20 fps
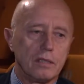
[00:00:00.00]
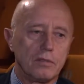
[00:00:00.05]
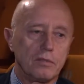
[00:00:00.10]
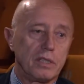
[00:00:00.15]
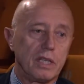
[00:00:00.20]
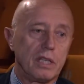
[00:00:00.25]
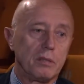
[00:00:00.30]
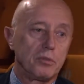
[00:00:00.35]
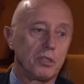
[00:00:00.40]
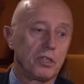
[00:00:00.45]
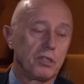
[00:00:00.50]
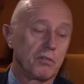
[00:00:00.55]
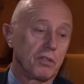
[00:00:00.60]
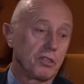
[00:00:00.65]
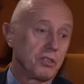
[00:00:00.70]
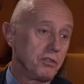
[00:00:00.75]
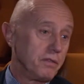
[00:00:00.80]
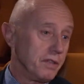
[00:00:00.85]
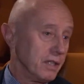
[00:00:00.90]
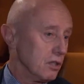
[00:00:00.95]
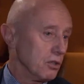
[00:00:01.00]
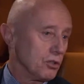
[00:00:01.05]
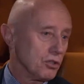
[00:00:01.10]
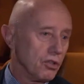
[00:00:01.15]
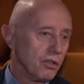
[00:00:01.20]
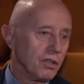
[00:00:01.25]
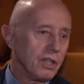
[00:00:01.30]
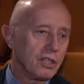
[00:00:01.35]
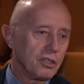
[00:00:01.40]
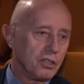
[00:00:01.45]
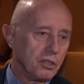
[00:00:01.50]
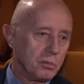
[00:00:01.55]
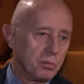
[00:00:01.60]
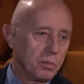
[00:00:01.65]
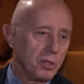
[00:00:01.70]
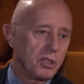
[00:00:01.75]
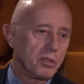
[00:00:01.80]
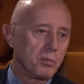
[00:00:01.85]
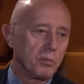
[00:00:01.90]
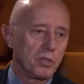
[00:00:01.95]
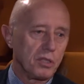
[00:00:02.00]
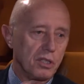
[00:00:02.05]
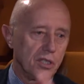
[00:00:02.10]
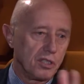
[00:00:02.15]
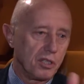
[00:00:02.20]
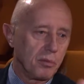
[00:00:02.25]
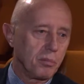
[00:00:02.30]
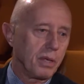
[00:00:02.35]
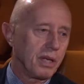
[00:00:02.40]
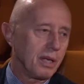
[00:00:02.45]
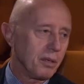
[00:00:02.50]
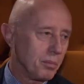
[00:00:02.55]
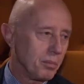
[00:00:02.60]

Wydaje mi się, że właściwie jego żona, czyli powiedzmy sobie, że para